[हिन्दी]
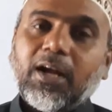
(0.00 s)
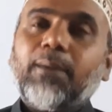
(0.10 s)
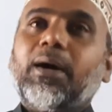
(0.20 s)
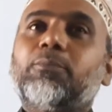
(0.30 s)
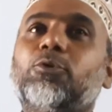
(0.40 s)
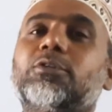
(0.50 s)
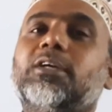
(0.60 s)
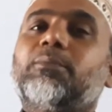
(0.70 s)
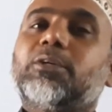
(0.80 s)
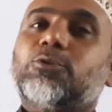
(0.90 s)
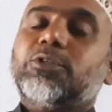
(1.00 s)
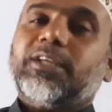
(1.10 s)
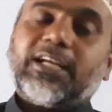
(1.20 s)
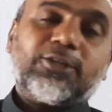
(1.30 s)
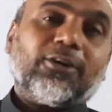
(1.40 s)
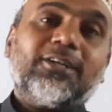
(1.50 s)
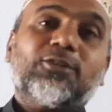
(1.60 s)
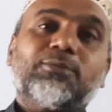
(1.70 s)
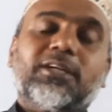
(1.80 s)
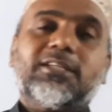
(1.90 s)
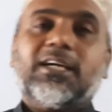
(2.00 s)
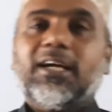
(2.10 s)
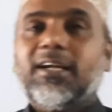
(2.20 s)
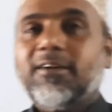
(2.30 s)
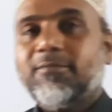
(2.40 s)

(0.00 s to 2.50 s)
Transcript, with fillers: अब आमतौर से हम ये सोचते हैं कि चॉकलेट सबसे अच्छा है